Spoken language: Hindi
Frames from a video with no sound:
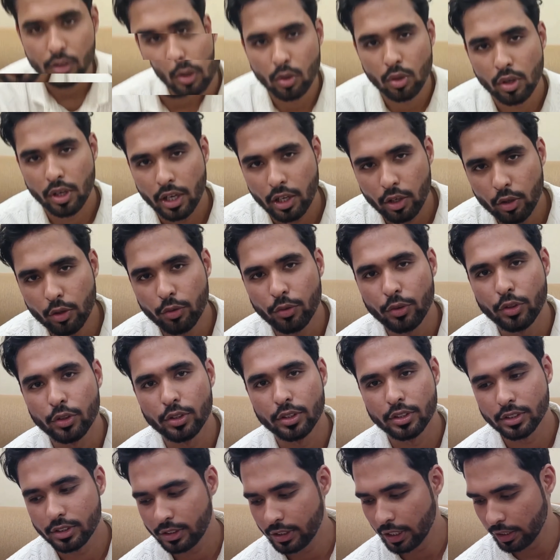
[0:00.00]
तो हेलो
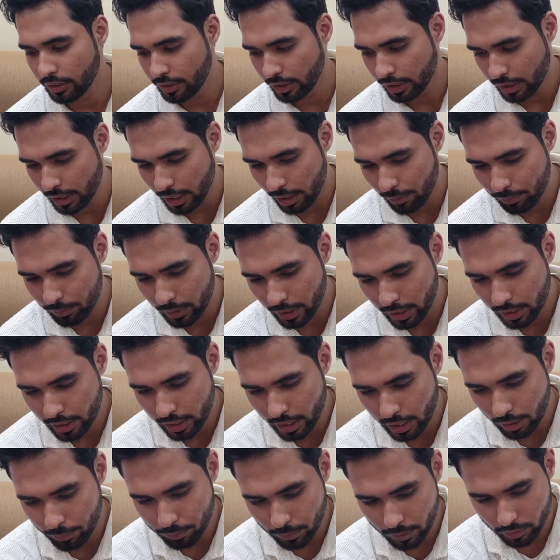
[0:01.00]
व्यूअर्स जैसे कि आप देख
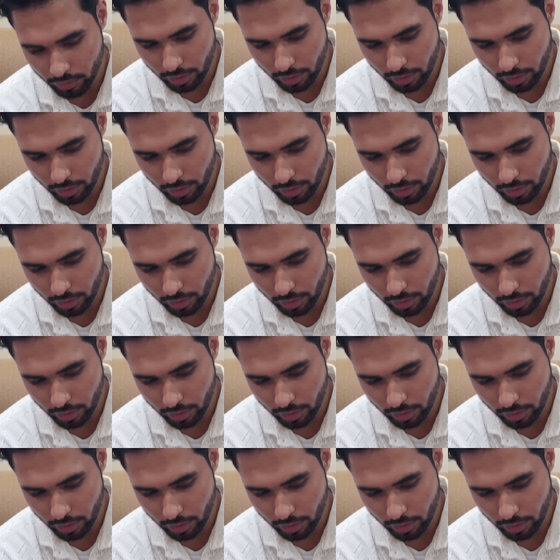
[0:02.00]
रहे हैं आपके